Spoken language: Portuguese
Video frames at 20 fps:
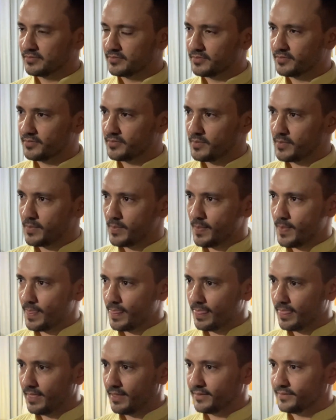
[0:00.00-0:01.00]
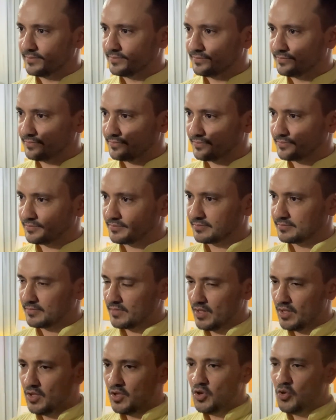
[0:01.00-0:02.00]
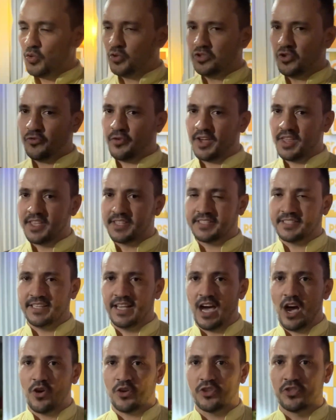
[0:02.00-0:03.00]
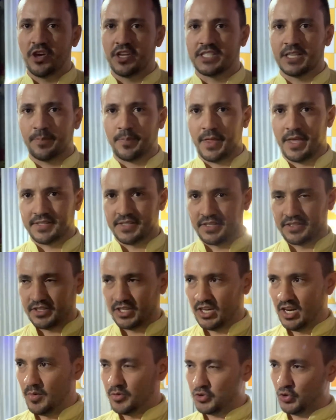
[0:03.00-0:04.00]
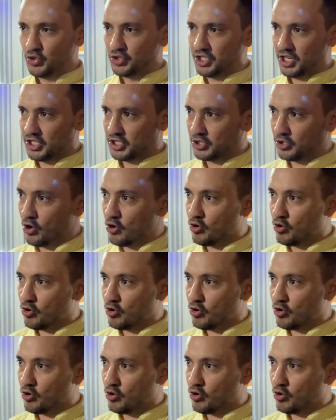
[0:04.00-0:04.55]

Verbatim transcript: capitaneado por Zé Juarez? O diferencial que nós apresentamos, um gestor